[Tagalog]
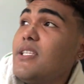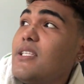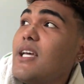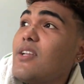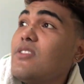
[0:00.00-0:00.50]

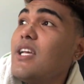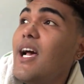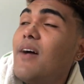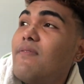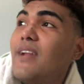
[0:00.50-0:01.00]
karon
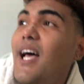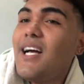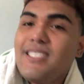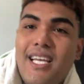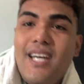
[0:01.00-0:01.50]
nga vlog
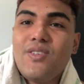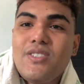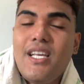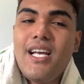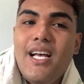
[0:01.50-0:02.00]
na ako
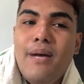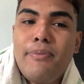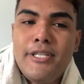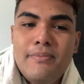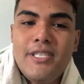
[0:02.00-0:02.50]
sa
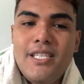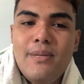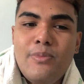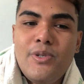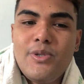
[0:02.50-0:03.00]
apartment na
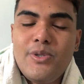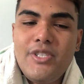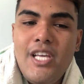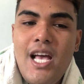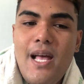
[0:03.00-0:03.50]
mo
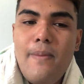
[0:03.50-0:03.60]
nya